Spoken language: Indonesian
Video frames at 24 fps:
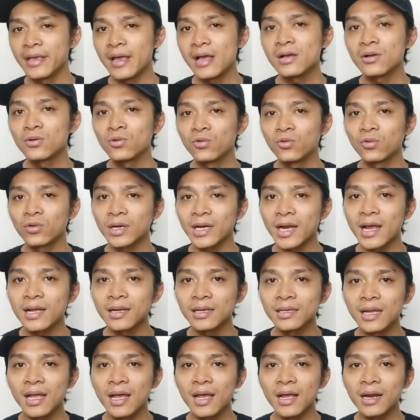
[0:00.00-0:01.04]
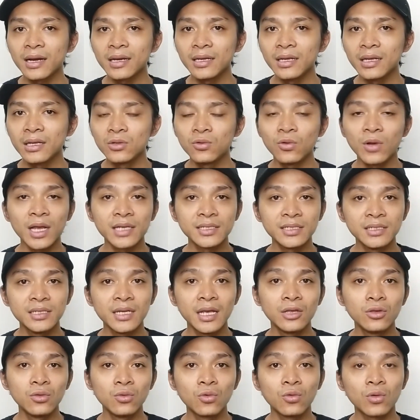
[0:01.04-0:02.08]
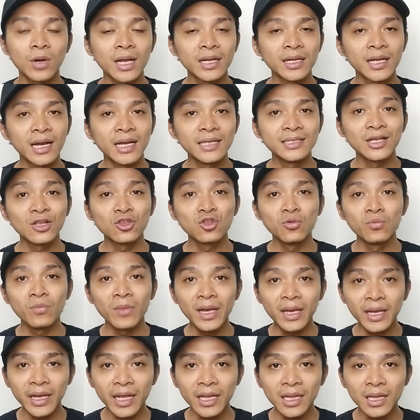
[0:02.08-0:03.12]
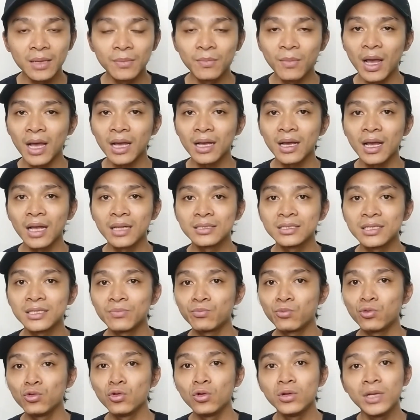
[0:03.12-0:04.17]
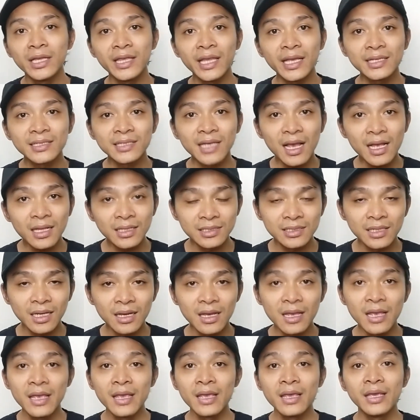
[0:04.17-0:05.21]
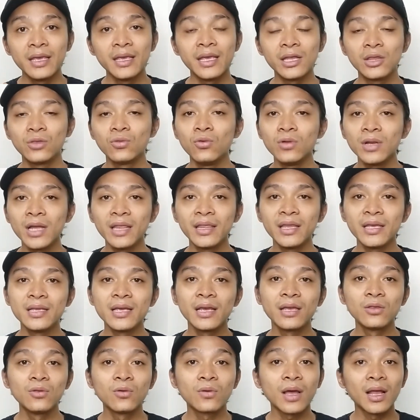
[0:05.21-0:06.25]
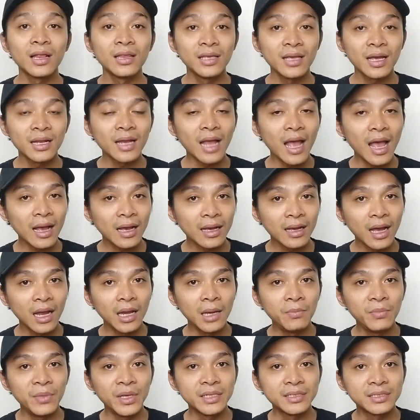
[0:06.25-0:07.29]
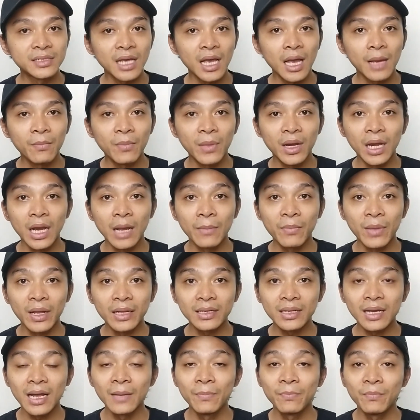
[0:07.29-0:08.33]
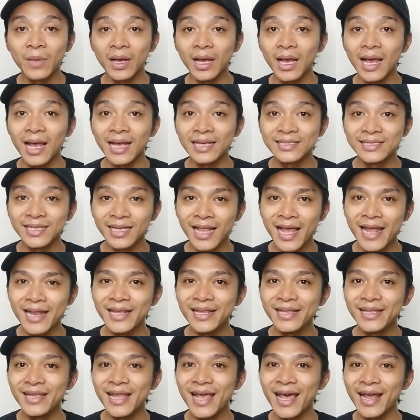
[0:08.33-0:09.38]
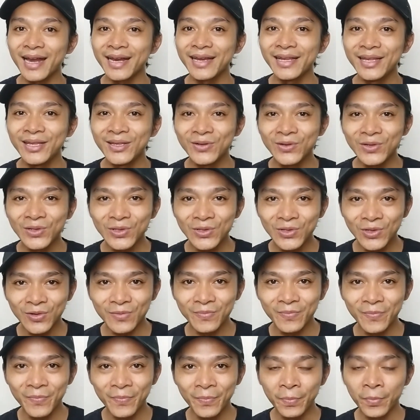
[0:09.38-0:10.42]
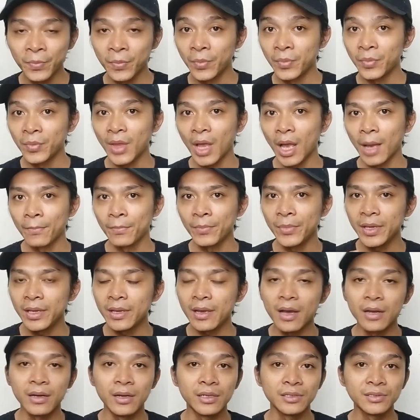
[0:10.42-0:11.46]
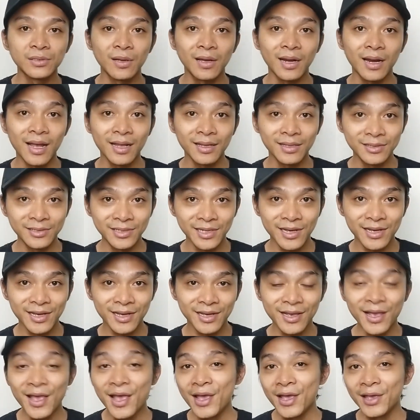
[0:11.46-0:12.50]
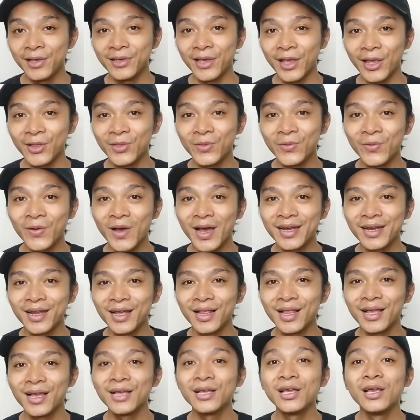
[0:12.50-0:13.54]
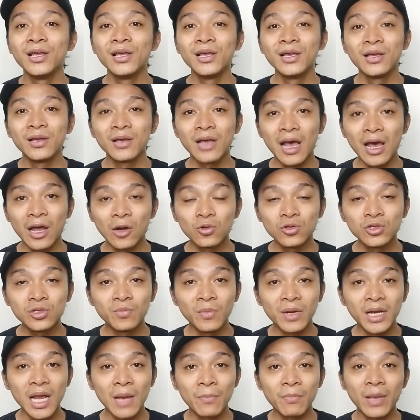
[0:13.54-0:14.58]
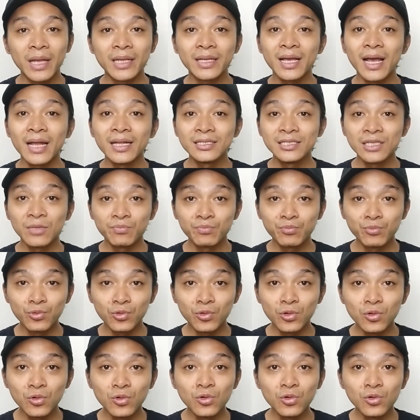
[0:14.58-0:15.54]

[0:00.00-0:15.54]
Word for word: yang kurang dari durasinya itu kurang dari satu menit bahkan 10 detik saja itu nantinya itu kalian akan bisa mendapatkan penghasilan dari YouTube tapi ada syaratnya yaitu adalah harus mendapatkan 10